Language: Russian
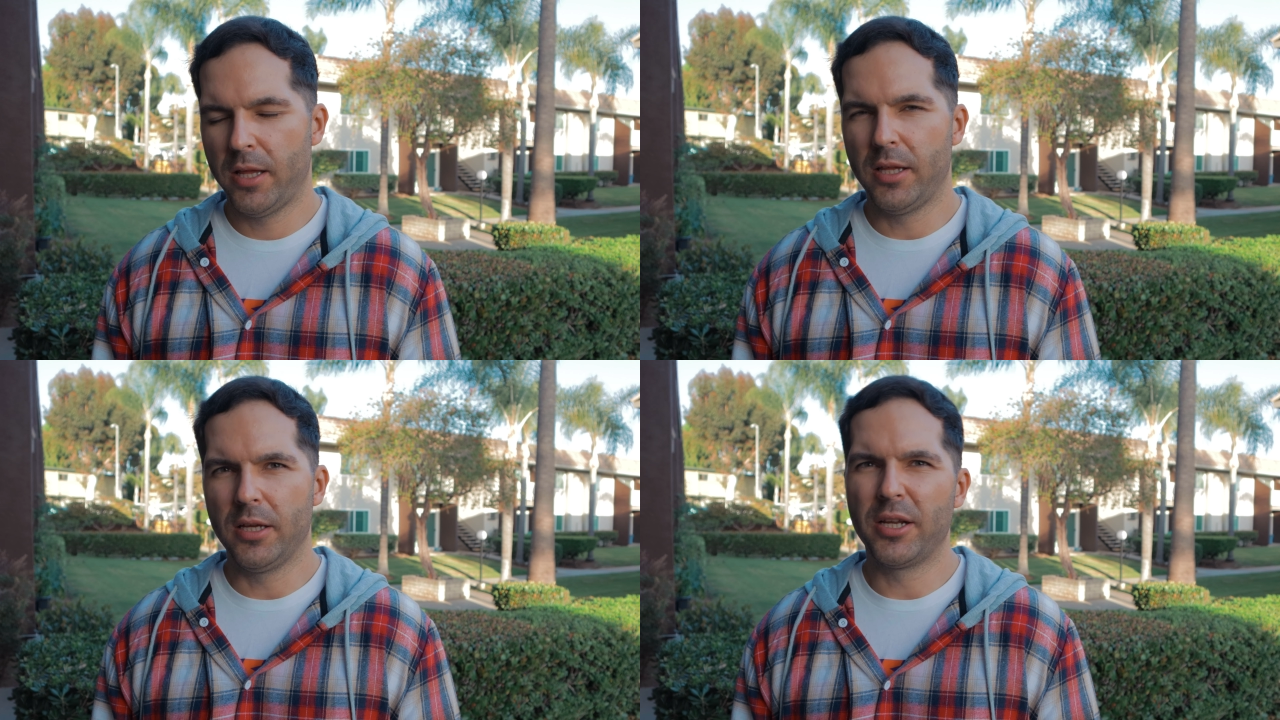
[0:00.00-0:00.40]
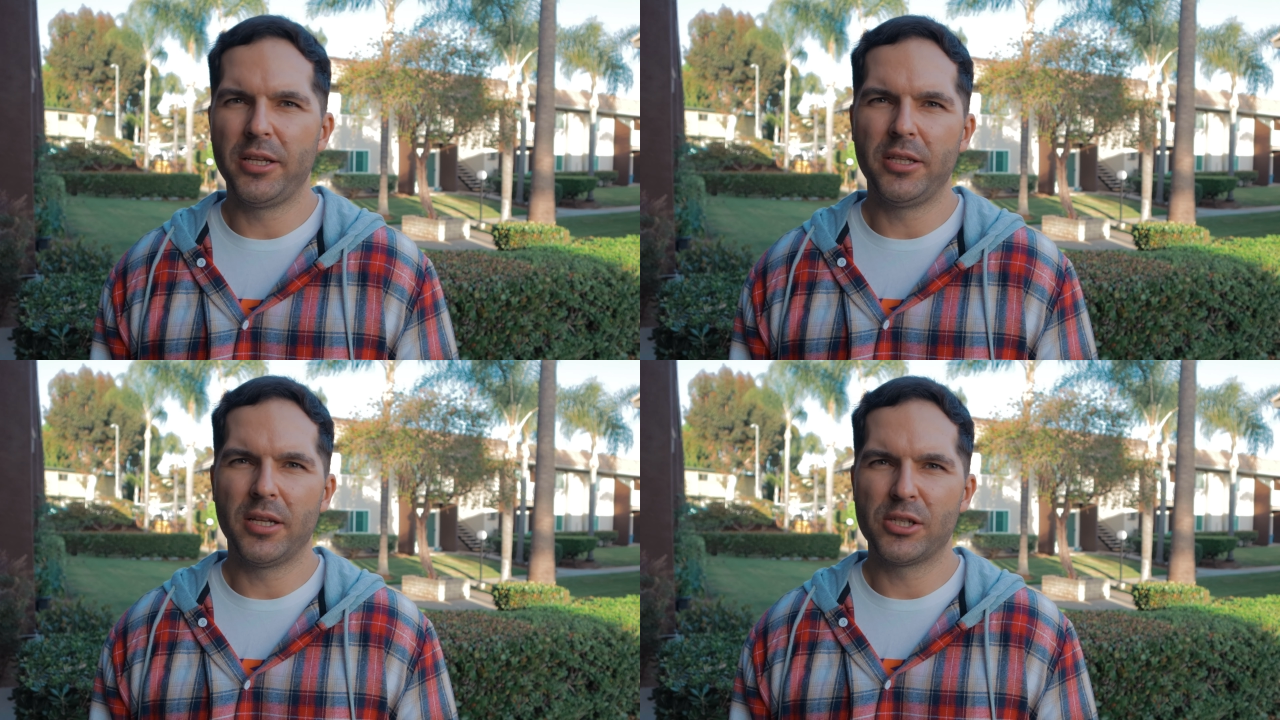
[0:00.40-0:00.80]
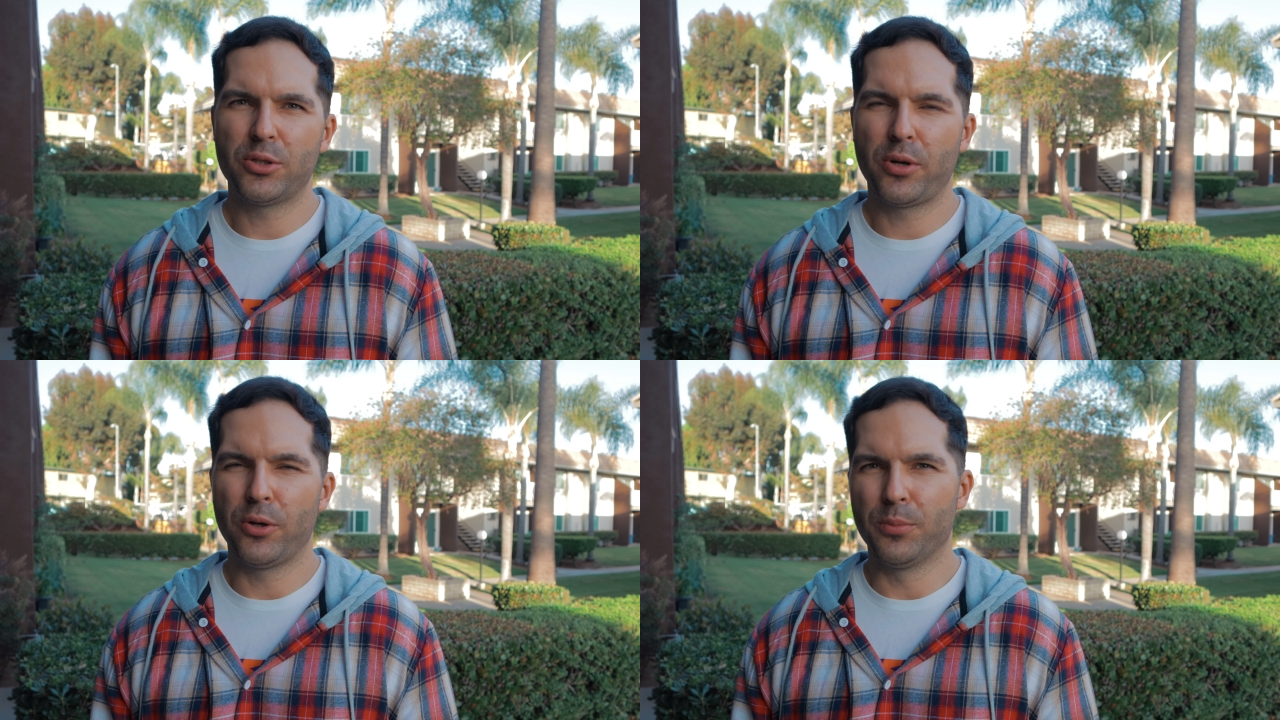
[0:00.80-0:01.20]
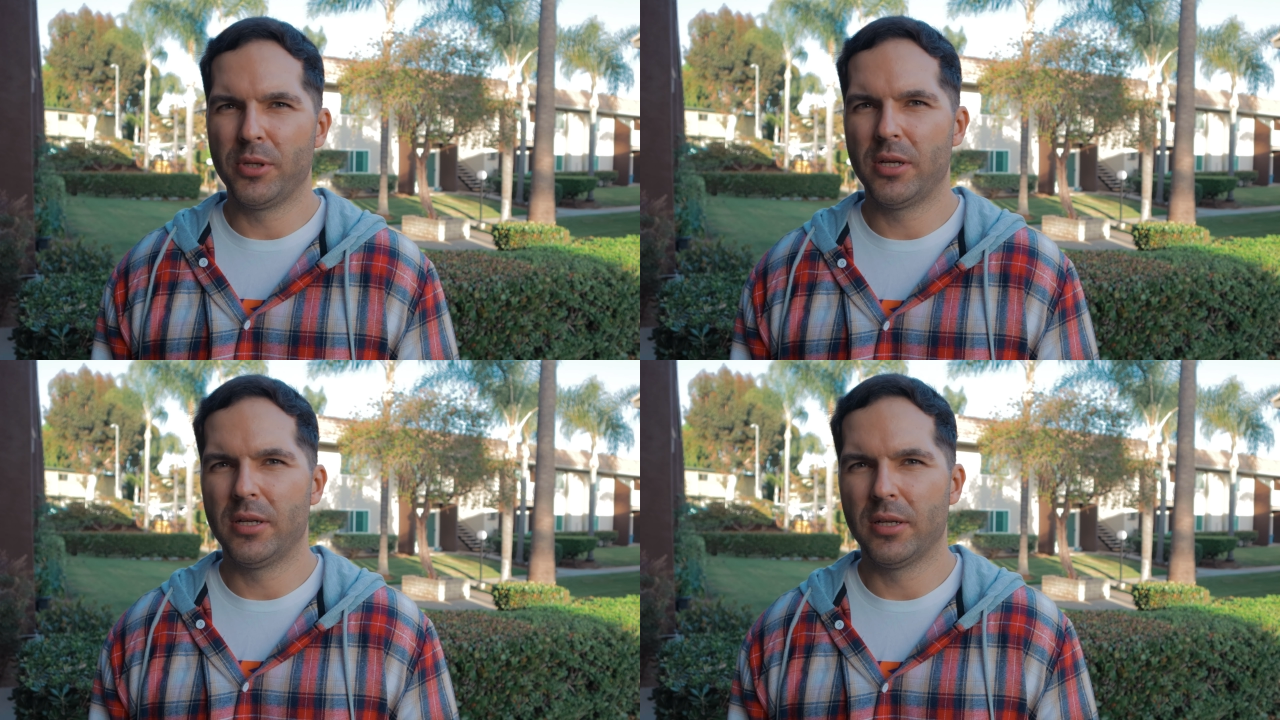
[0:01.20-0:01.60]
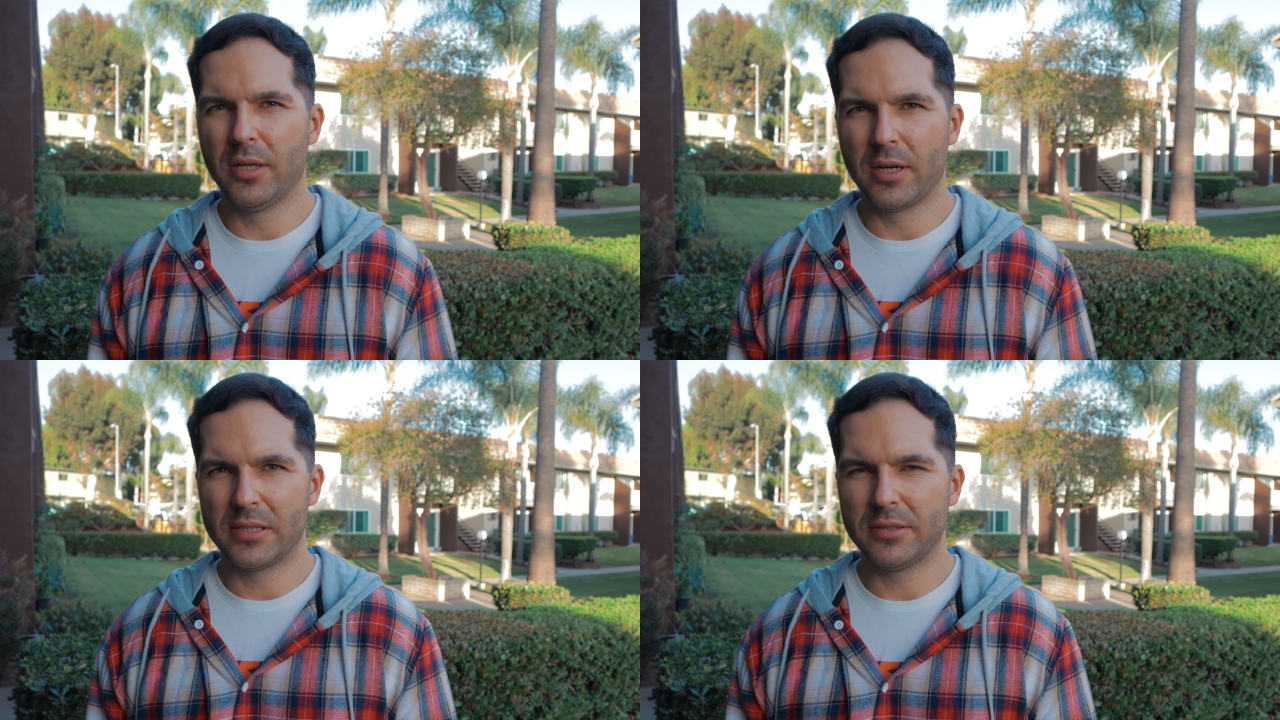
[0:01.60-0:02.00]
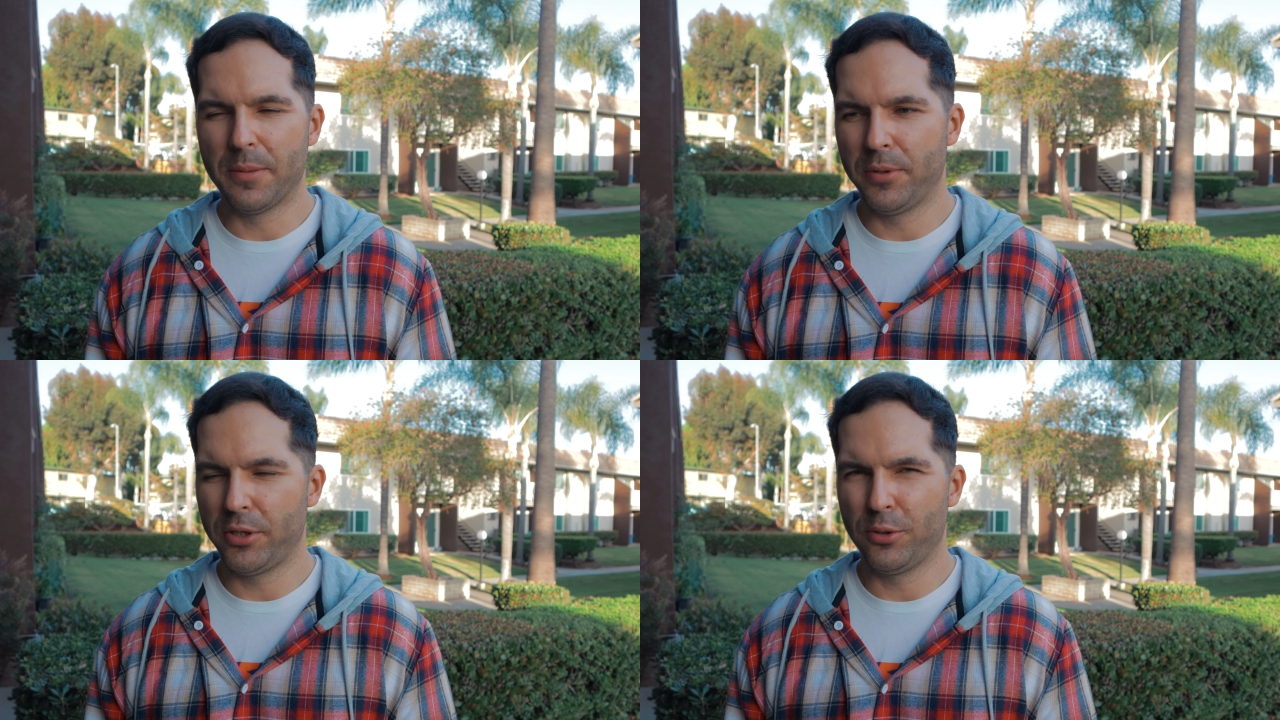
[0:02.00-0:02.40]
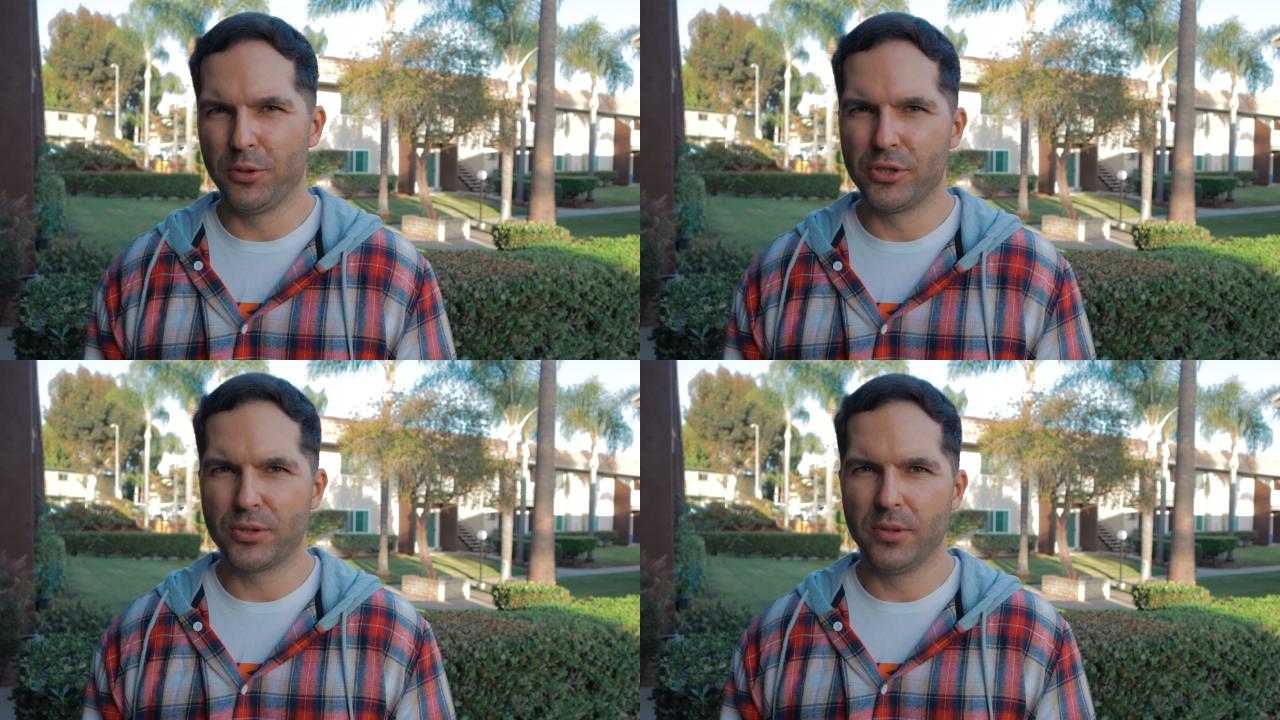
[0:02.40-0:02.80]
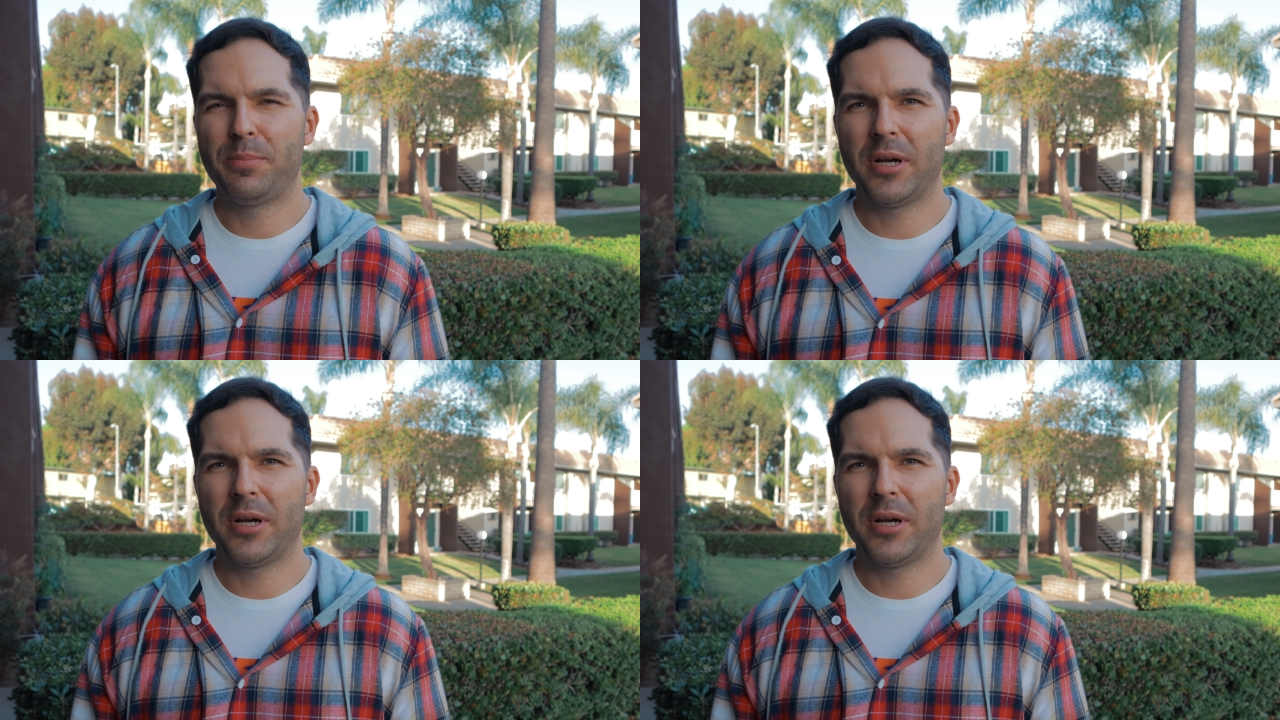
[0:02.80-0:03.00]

и кредитная история у меня росла потихонечку.